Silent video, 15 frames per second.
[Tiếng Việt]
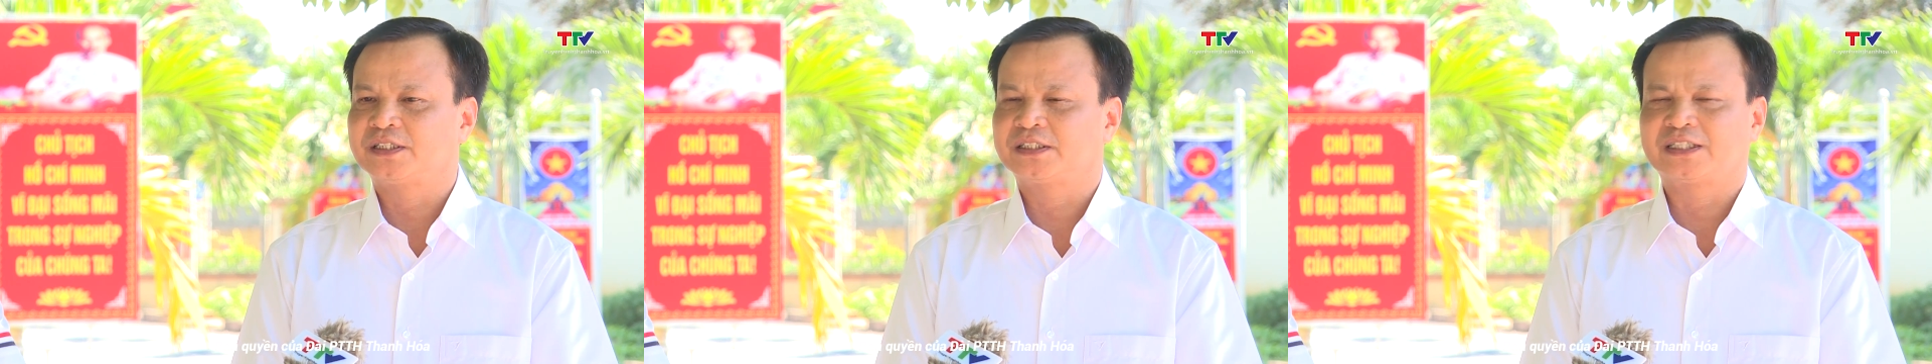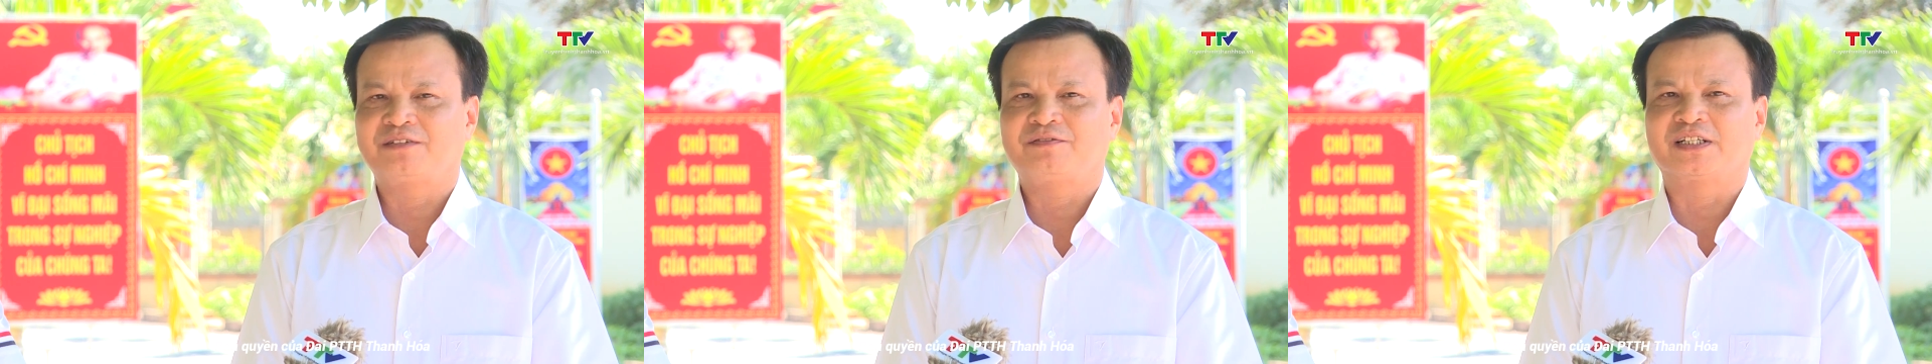
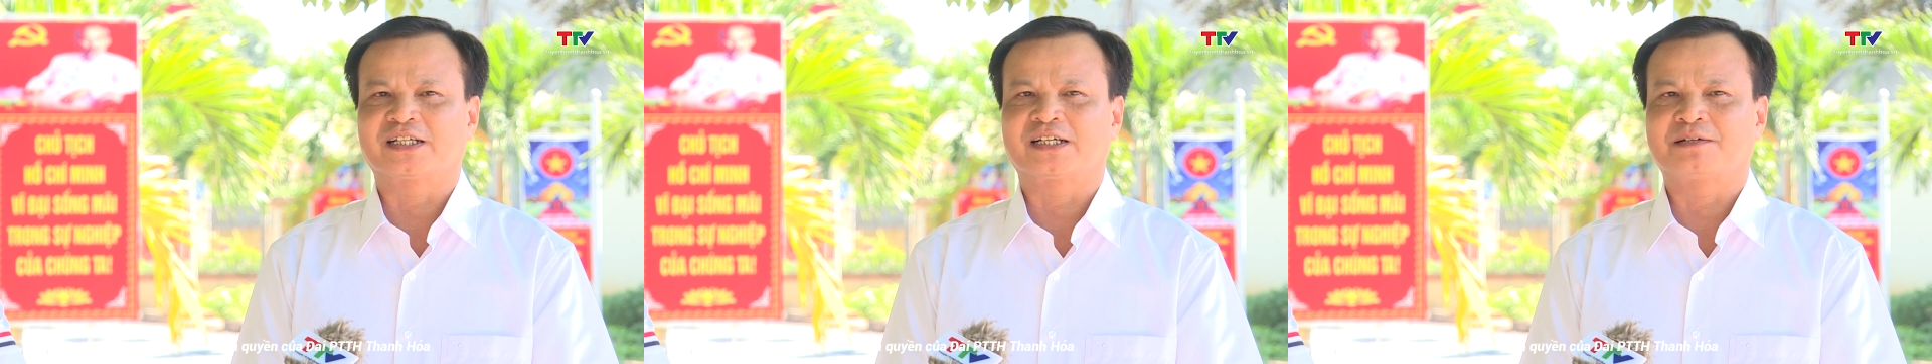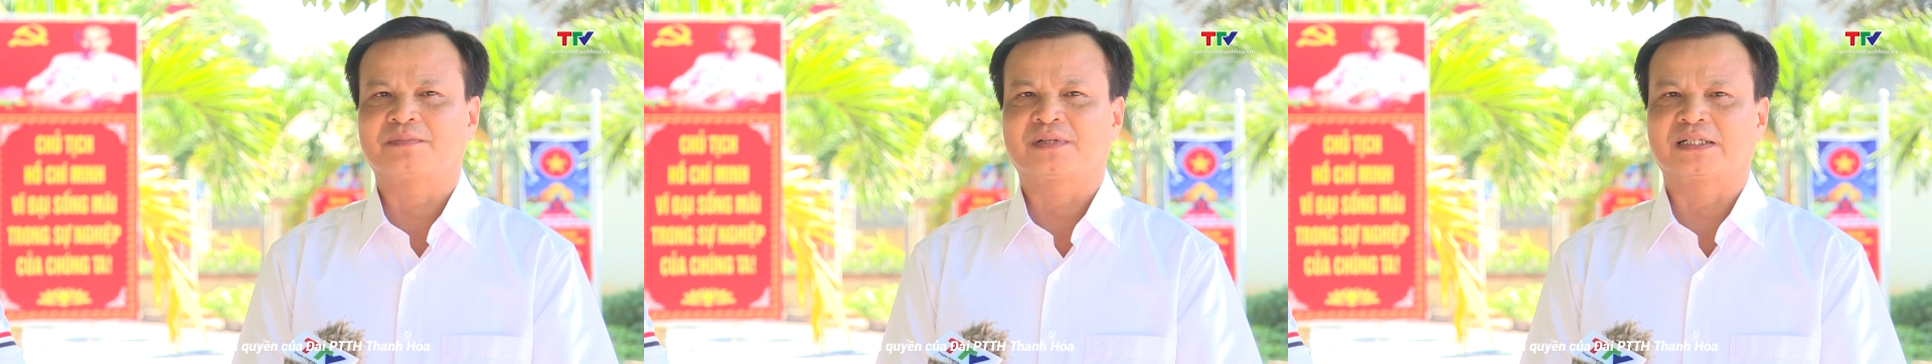Chính vì
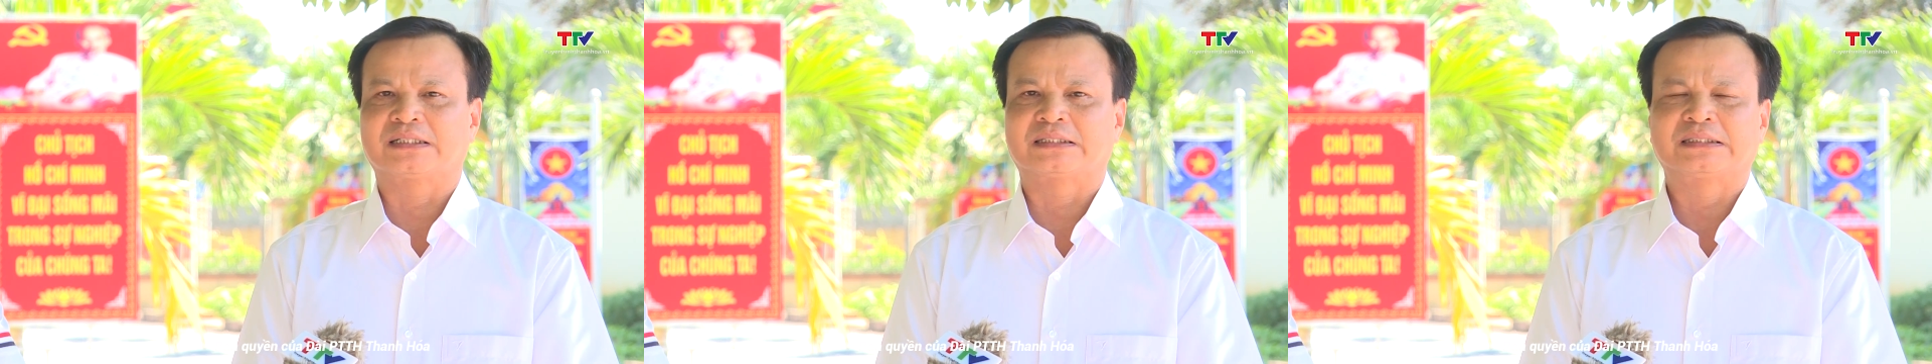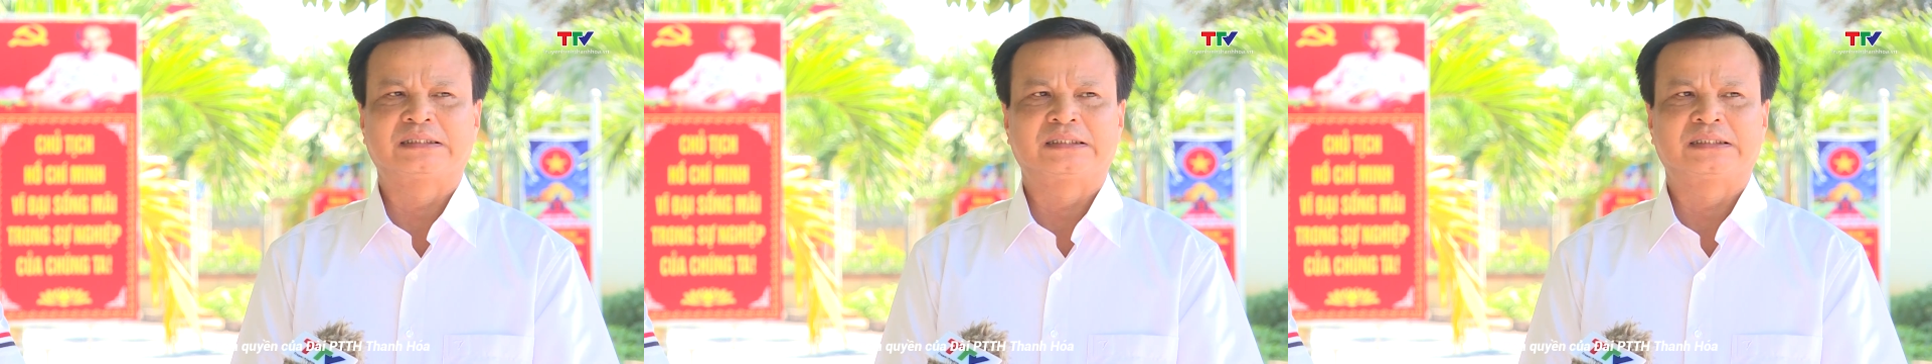thế mà